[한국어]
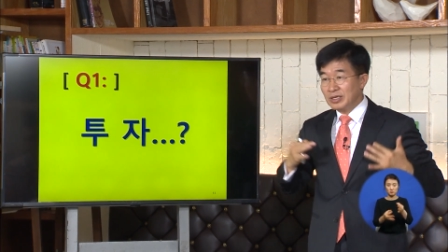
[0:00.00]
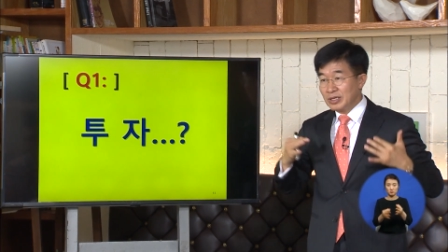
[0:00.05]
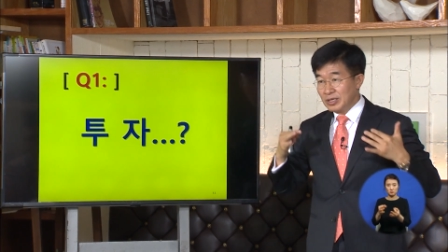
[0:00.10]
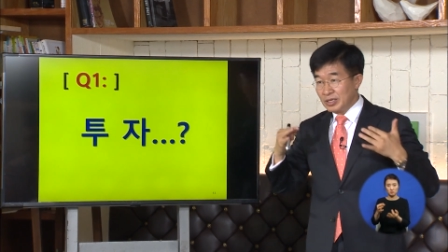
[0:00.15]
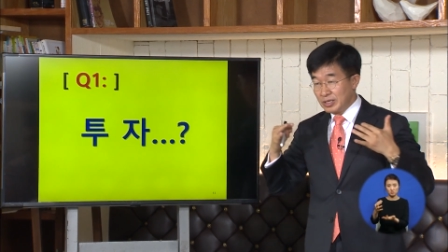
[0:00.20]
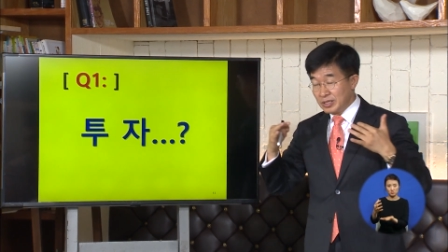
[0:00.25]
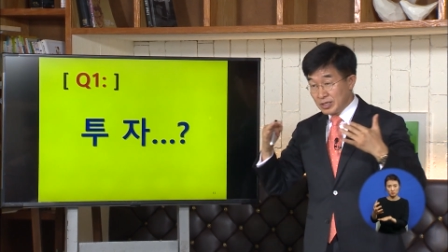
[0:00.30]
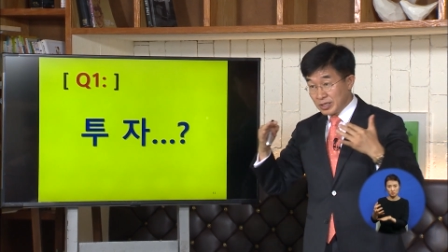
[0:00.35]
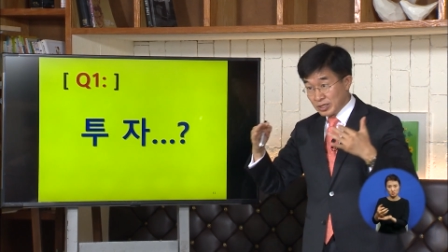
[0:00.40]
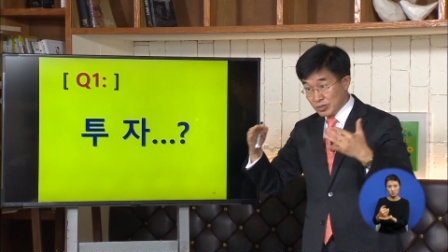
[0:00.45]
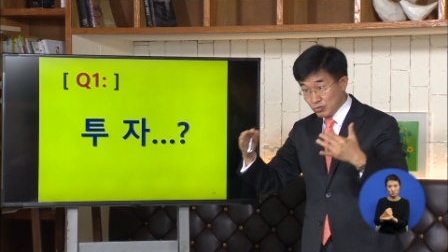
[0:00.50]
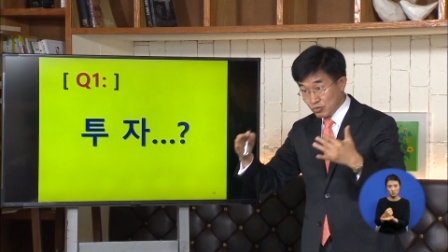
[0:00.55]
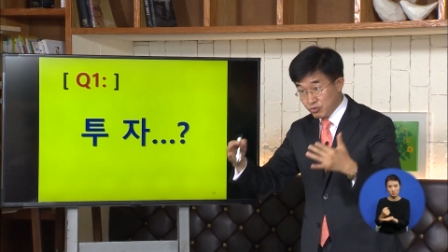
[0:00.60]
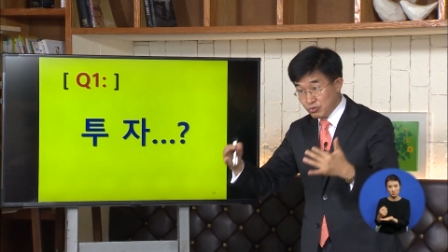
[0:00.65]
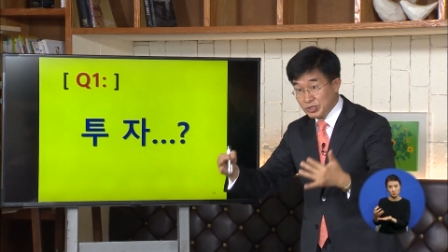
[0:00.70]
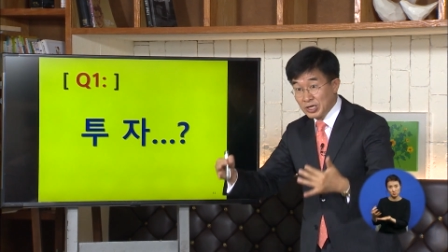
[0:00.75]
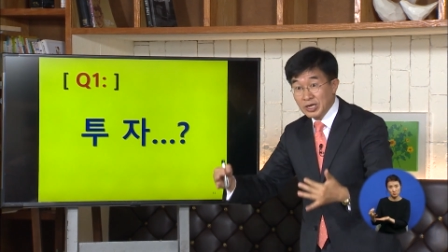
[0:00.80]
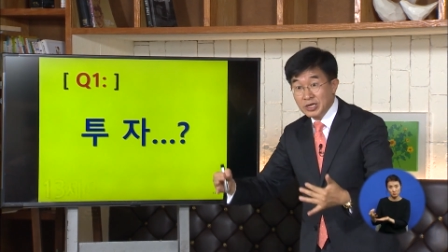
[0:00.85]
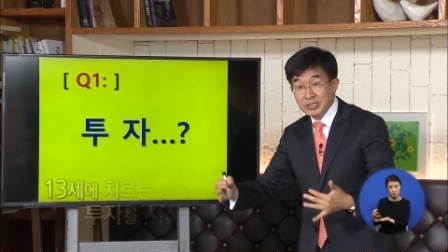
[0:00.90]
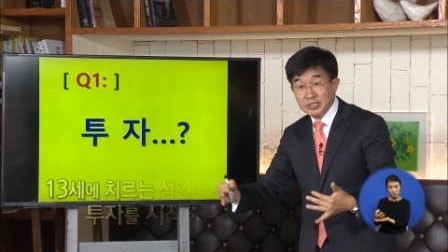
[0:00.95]
이렇게
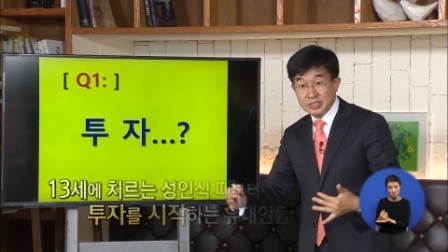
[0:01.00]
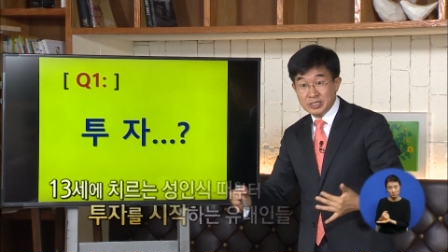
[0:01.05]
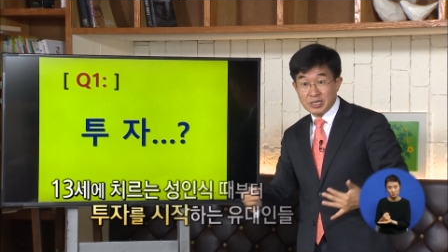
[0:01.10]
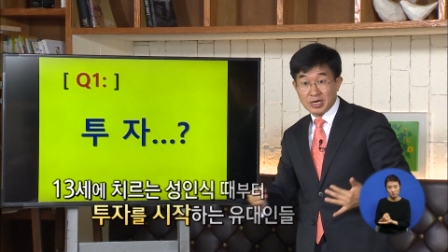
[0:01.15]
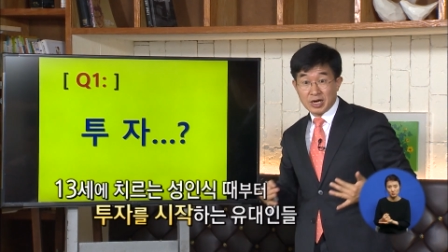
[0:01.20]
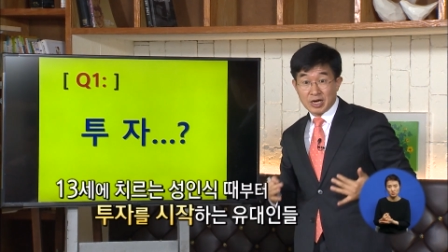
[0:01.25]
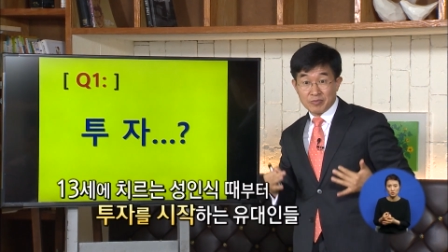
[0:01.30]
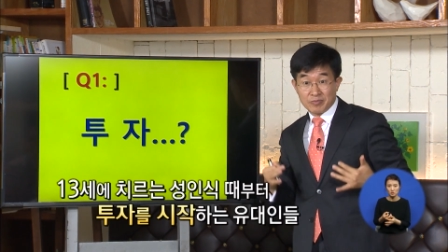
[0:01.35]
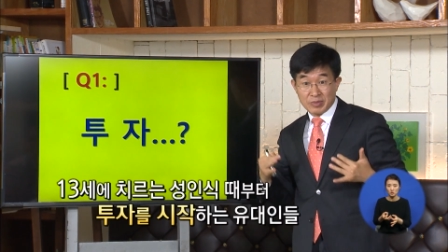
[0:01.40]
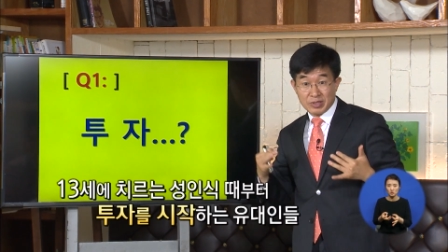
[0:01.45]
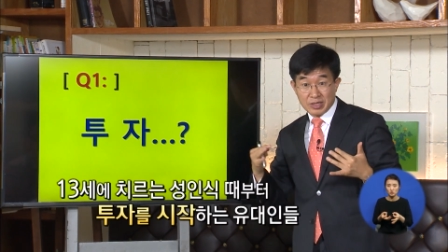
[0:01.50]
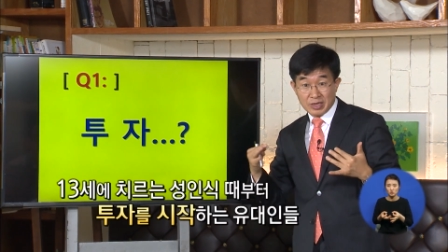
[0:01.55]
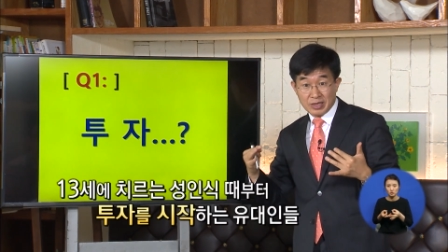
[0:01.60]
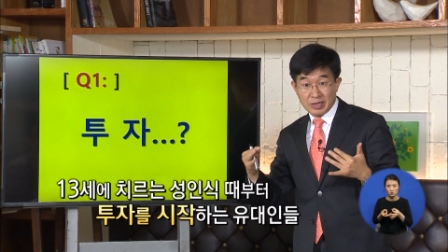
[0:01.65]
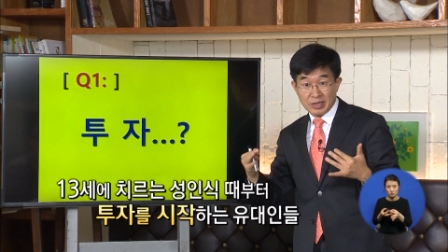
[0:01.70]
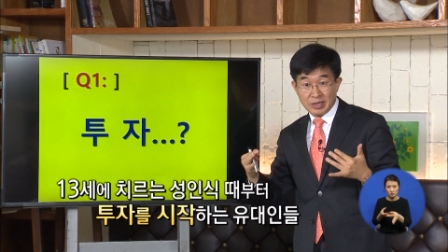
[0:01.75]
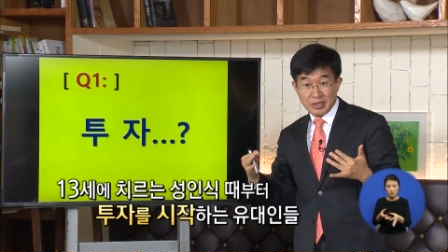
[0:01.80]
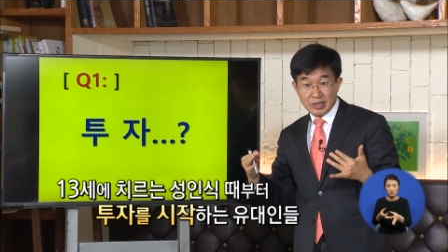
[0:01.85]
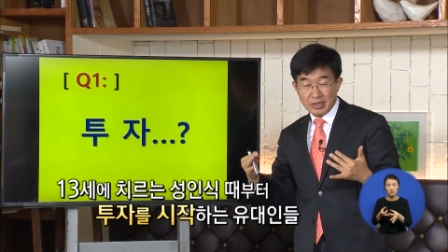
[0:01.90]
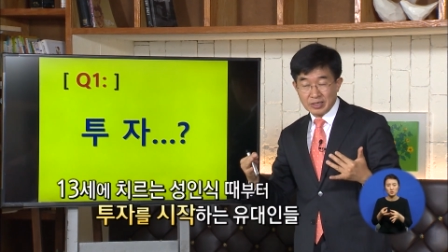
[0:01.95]
투자를 시작합니다.
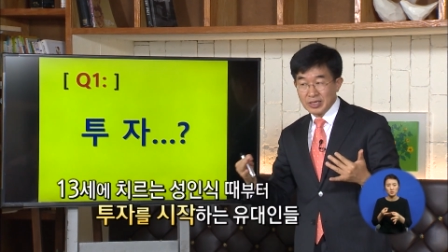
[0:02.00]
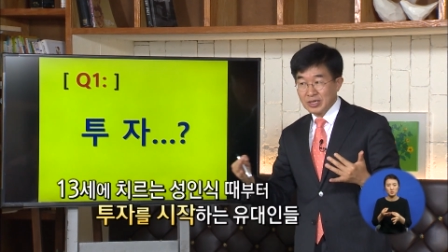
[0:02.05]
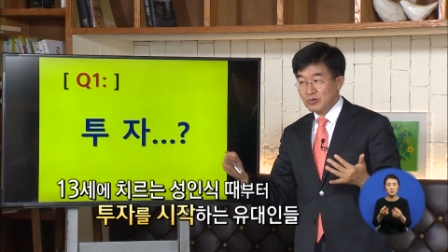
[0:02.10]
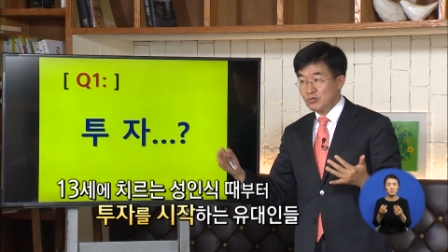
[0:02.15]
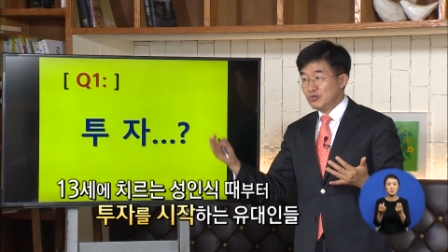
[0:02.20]
그러니까